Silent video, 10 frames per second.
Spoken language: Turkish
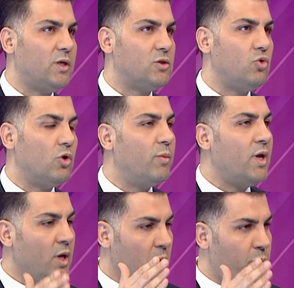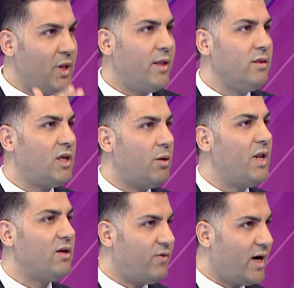istiyorum. Planlı
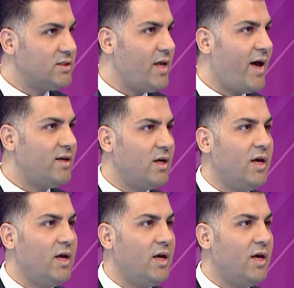gebelik varsa eğer